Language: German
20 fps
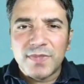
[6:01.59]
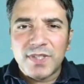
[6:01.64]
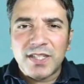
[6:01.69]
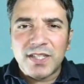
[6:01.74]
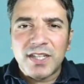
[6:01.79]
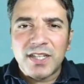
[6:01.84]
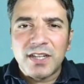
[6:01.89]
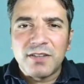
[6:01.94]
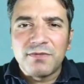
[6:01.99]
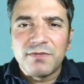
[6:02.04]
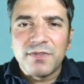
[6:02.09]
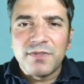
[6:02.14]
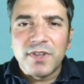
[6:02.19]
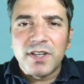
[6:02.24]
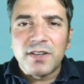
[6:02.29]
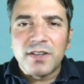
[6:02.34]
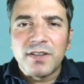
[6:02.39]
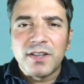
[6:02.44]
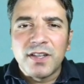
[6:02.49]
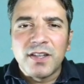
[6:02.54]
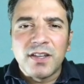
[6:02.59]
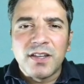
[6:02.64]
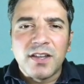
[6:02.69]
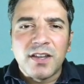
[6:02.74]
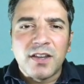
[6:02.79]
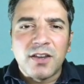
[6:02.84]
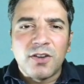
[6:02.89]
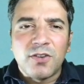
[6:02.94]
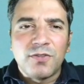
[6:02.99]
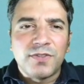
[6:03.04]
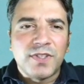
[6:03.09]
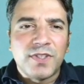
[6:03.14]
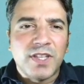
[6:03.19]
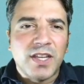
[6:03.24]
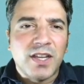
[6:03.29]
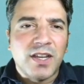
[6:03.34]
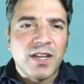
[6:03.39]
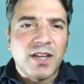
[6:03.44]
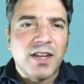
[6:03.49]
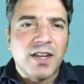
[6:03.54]
Dann haben wir auf
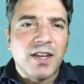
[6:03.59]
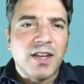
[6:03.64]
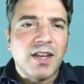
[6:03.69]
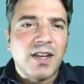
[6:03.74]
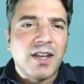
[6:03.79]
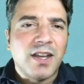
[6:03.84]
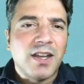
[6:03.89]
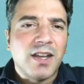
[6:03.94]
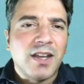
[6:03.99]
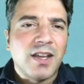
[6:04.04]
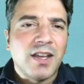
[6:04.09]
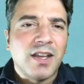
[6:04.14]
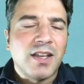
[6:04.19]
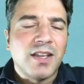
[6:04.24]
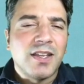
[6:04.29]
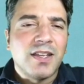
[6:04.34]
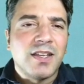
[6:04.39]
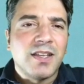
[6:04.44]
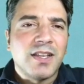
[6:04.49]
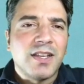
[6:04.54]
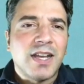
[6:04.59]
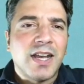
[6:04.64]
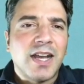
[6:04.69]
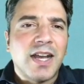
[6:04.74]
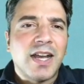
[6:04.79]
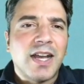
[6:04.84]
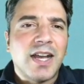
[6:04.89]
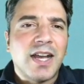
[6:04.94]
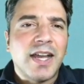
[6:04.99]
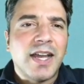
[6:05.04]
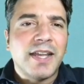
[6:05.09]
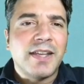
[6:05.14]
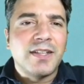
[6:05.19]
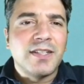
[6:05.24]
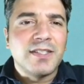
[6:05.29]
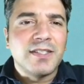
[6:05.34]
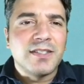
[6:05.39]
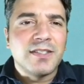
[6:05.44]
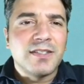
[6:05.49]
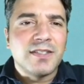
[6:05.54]
der
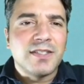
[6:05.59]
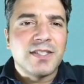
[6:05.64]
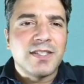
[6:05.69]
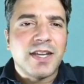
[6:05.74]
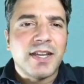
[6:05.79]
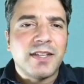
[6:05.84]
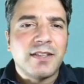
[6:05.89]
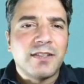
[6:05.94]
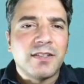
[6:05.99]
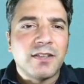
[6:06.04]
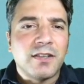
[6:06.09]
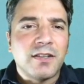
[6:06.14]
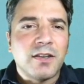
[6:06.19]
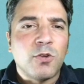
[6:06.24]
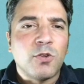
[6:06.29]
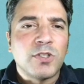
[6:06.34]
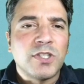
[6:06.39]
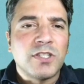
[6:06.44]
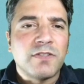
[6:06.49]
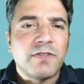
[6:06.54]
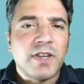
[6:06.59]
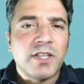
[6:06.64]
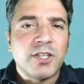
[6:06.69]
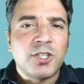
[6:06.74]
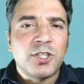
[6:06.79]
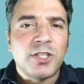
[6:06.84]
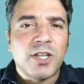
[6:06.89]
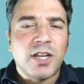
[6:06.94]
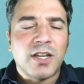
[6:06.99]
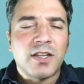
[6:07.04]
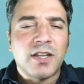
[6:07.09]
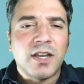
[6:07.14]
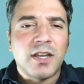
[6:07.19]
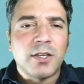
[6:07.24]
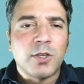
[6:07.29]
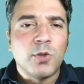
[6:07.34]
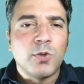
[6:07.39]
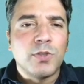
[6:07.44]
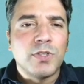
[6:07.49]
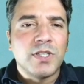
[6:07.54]
einen Seite auch zwei stark
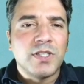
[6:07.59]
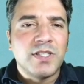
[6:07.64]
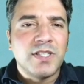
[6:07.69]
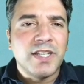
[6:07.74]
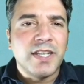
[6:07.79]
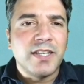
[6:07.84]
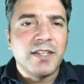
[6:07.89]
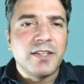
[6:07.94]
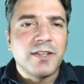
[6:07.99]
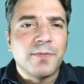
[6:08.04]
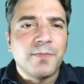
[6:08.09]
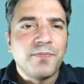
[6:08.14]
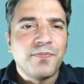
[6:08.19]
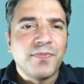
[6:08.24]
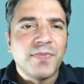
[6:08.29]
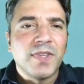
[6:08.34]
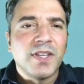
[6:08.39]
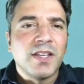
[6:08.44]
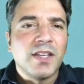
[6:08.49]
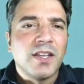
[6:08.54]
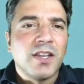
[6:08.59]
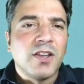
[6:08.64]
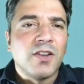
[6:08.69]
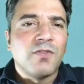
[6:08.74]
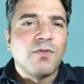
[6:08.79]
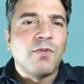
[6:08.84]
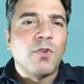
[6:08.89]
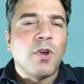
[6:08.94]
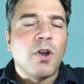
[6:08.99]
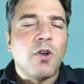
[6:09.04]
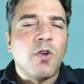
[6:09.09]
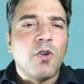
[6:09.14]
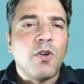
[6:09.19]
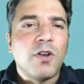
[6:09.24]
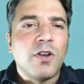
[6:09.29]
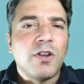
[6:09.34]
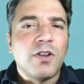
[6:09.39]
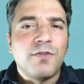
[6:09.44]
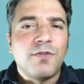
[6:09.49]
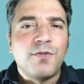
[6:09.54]
kariöse Zähne, wo auch
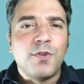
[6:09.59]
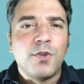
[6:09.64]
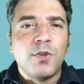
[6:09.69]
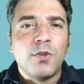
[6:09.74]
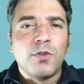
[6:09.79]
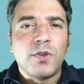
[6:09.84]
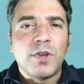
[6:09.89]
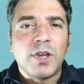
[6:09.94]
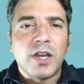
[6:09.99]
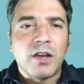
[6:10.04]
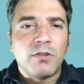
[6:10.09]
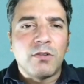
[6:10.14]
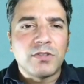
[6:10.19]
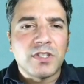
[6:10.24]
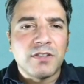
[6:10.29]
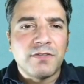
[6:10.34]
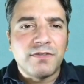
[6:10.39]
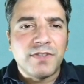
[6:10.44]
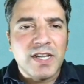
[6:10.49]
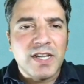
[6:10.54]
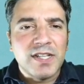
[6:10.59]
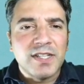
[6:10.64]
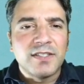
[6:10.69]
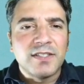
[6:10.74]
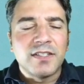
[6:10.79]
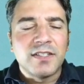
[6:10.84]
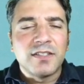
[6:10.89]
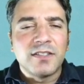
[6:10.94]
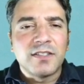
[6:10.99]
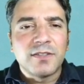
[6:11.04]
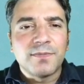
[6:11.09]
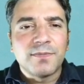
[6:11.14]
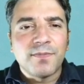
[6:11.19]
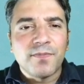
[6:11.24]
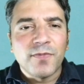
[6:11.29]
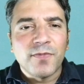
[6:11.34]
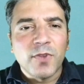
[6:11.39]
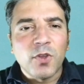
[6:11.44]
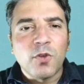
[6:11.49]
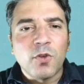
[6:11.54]
Füllungen herausgefallen sind
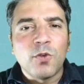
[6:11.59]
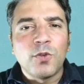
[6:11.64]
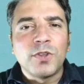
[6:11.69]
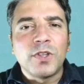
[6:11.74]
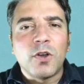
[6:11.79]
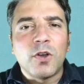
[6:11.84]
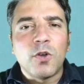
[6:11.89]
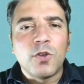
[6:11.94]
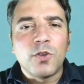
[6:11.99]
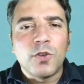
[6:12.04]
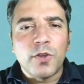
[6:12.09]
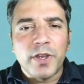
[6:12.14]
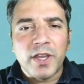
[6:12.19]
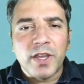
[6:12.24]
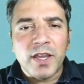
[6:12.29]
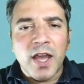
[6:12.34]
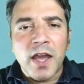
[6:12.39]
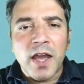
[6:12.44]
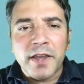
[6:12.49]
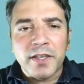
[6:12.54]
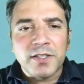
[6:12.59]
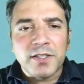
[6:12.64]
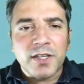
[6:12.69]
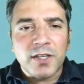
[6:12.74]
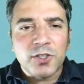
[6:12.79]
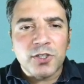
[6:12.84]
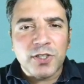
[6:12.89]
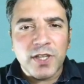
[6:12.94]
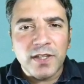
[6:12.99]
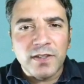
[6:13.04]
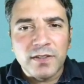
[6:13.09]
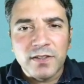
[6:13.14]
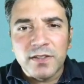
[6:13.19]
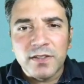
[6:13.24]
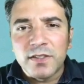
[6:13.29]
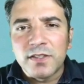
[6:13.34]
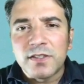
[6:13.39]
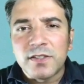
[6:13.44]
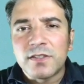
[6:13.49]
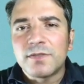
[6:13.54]
und auch neue Karies entstanden
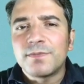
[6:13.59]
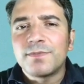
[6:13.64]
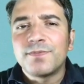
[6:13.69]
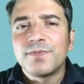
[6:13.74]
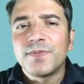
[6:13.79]
ist.